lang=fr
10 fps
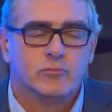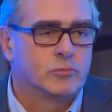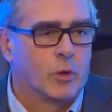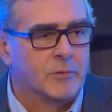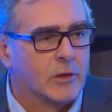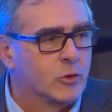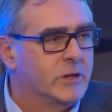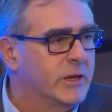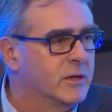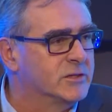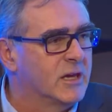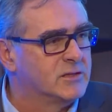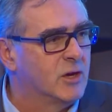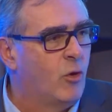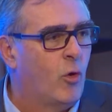comme dans toutes les
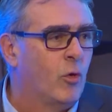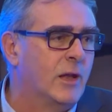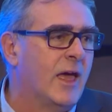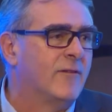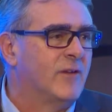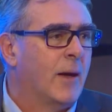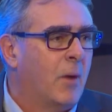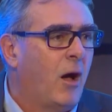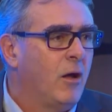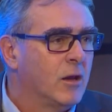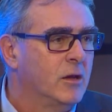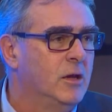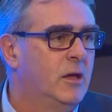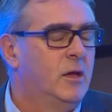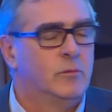négociations, on lève la barre,
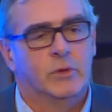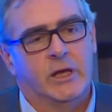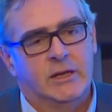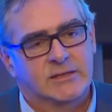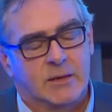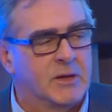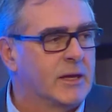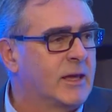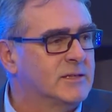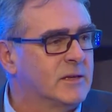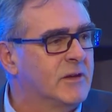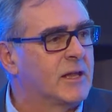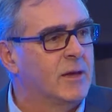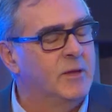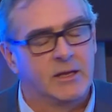mais les Américains savaient
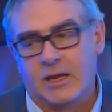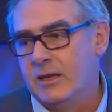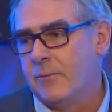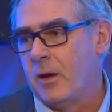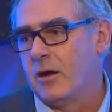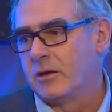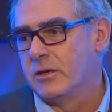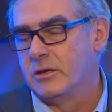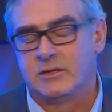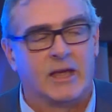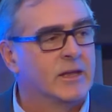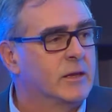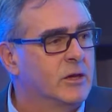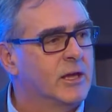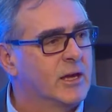très bien dès le départ que le
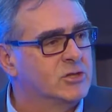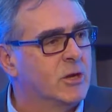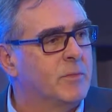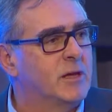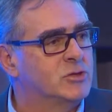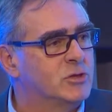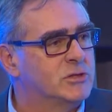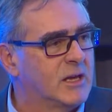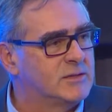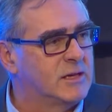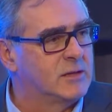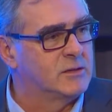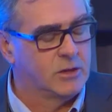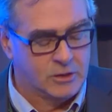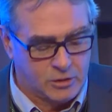Canada n'irait jamais jusqu'à
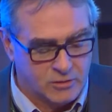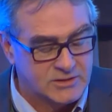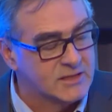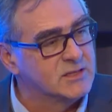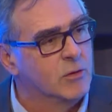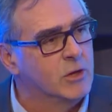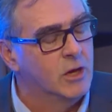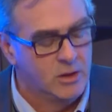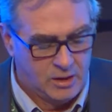cette concession-là.